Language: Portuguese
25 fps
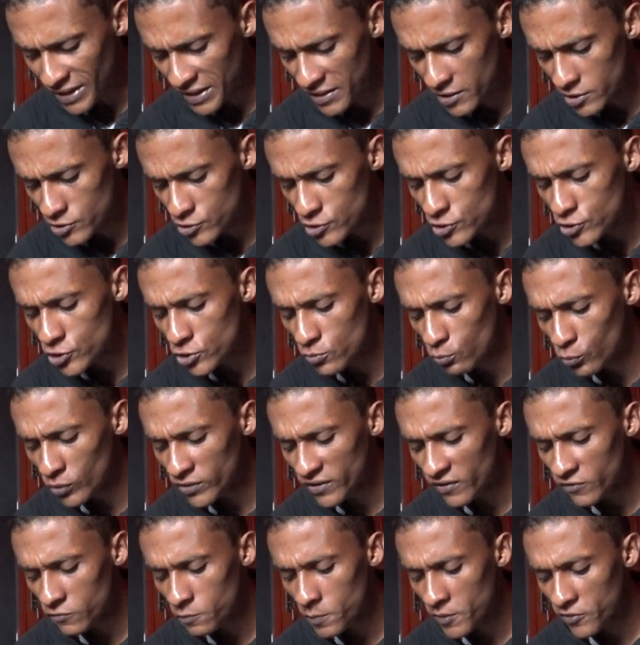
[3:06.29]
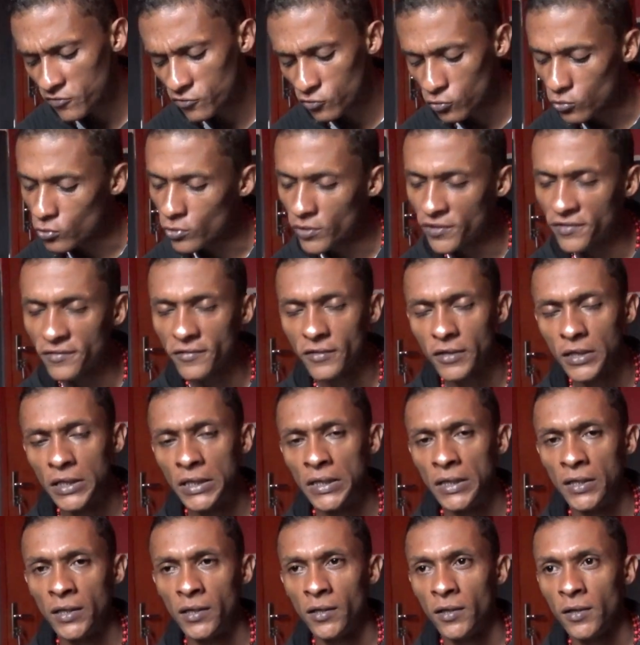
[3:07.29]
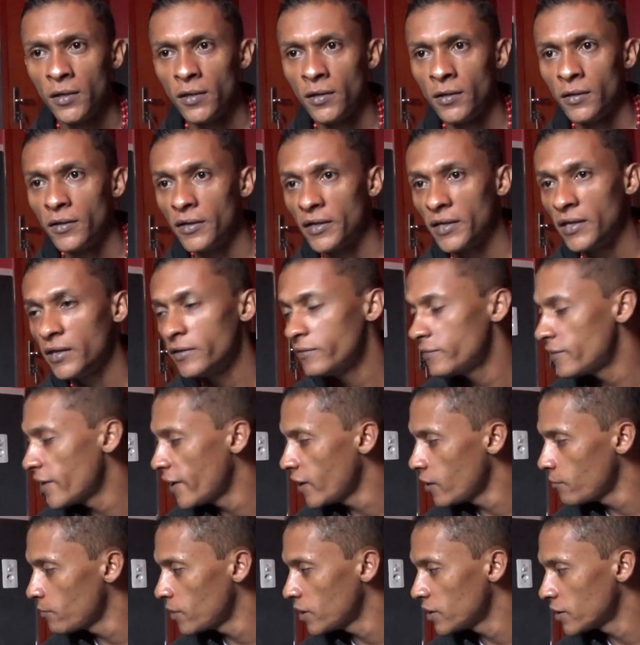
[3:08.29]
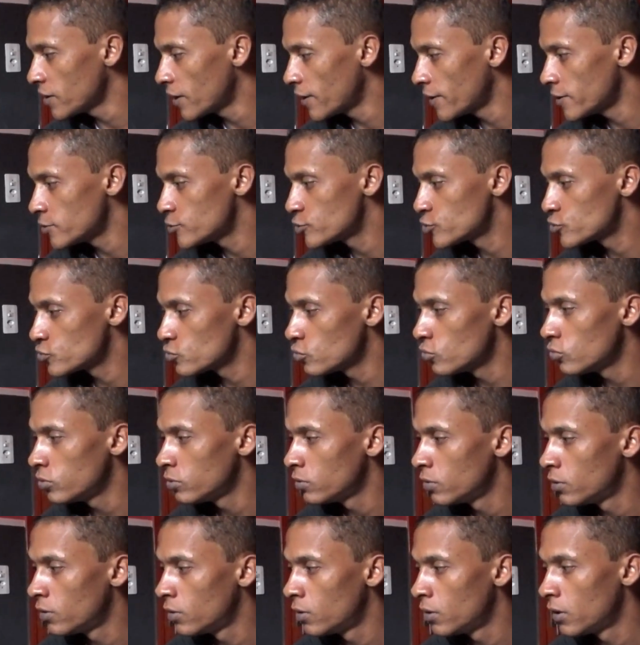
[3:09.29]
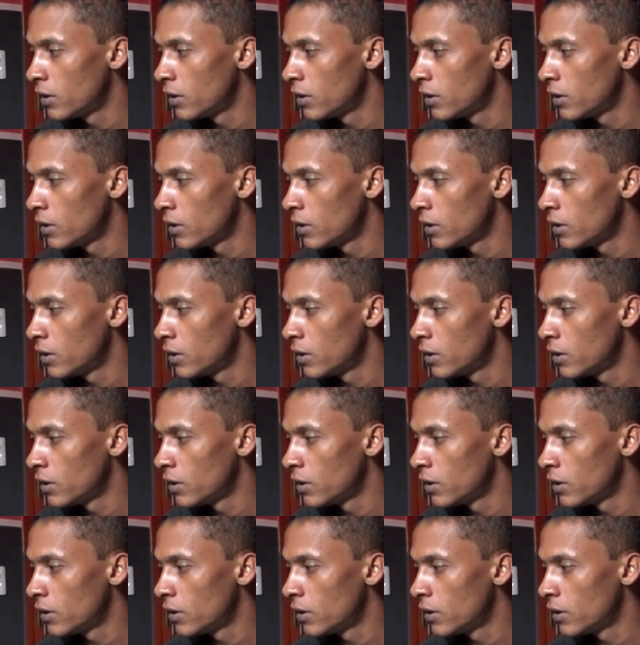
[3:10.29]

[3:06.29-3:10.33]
Existem muitas pessoas que temem a Exu,